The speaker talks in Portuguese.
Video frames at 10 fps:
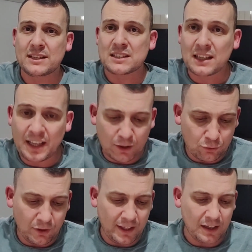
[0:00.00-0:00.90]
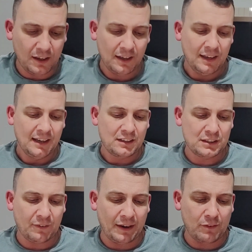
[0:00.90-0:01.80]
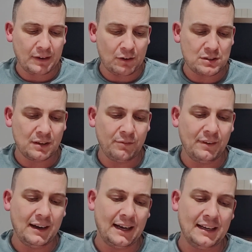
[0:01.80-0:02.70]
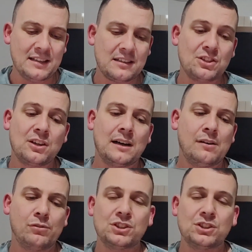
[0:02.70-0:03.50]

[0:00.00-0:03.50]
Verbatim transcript: Vocês clicam no link, já vai, vai conseguir ver a lista de carros.